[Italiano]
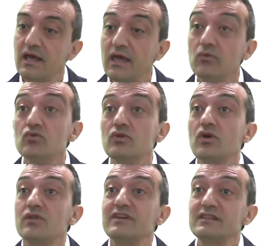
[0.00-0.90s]
E un
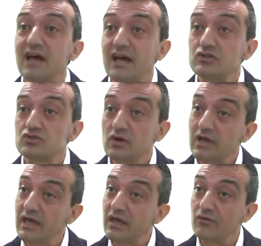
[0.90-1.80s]
ulteriore vantaggio
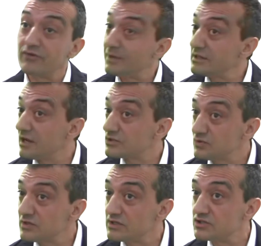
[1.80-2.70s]
è ovviamente la
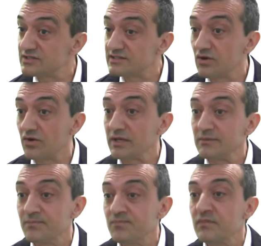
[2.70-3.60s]
suite di
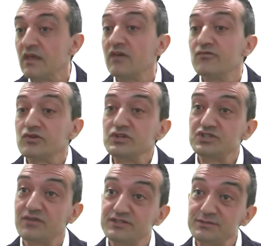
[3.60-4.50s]
gestione, che
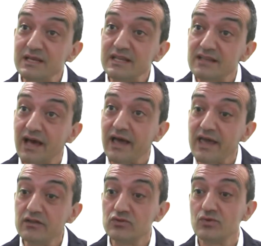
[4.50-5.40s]
fornisce visibilità
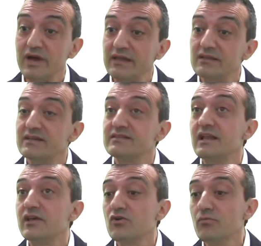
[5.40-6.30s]
end-to-end
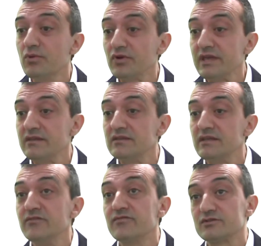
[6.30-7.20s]
delle
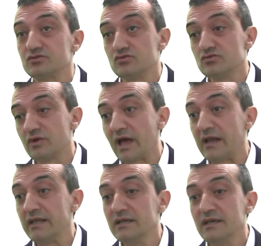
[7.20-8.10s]
componenti
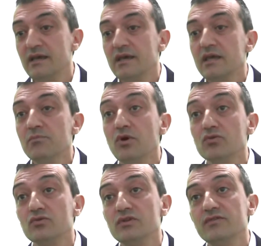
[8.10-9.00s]
infrastrutturali in
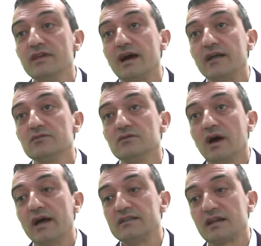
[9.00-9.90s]
modo unificato
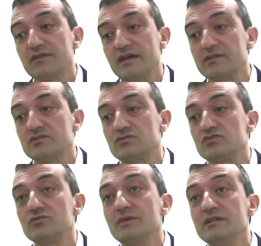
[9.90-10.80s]
attraverso
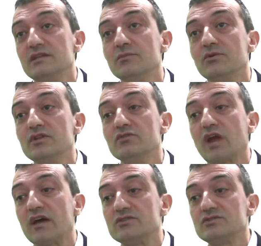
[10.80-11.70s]
strumenti di
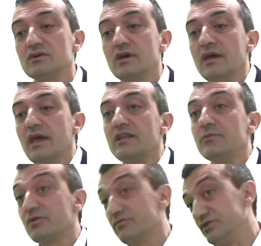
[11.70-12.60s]
monitoraggio e di
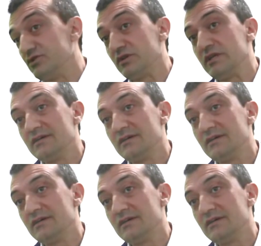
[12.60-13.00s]
provisioning.